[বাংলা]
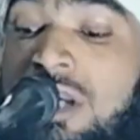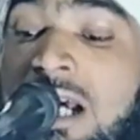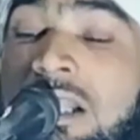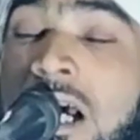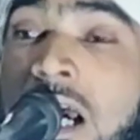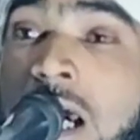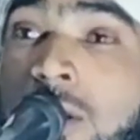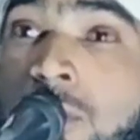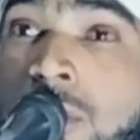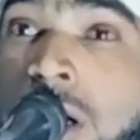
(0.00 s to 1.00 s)
সাদা
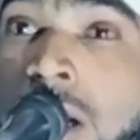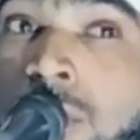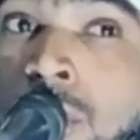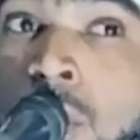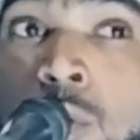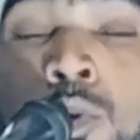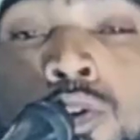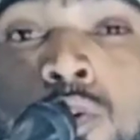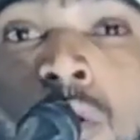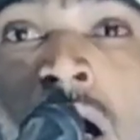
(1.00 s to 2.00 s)
আরো কালো
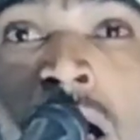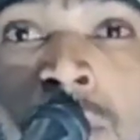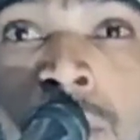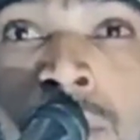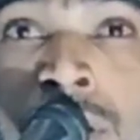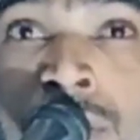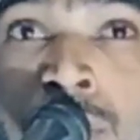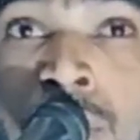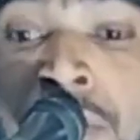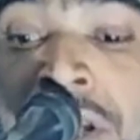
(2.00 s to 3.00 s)
উঁচু আরো
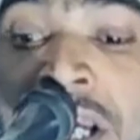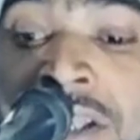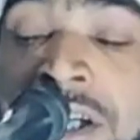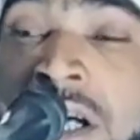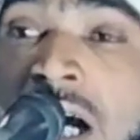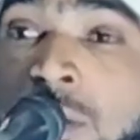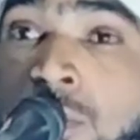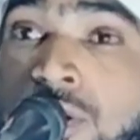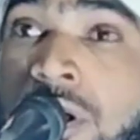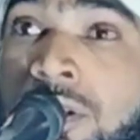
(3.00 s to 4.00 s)
নিচু এদিক আরো
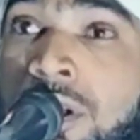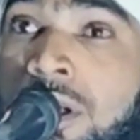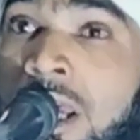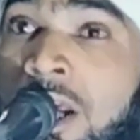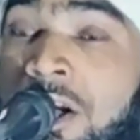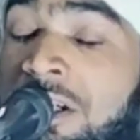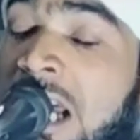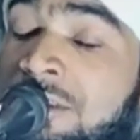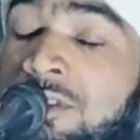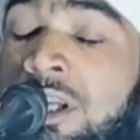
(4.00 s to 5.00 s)
সেদিকে
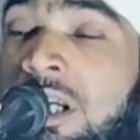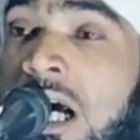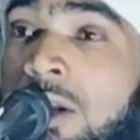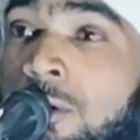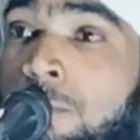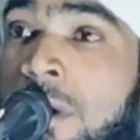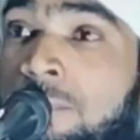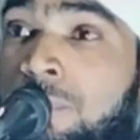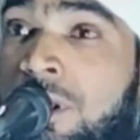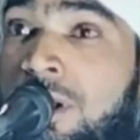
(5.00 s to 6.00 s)
ডান দিক আরো
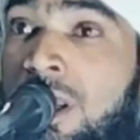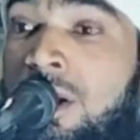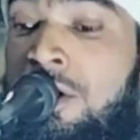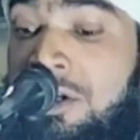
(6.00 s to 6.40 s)
বাম দিকে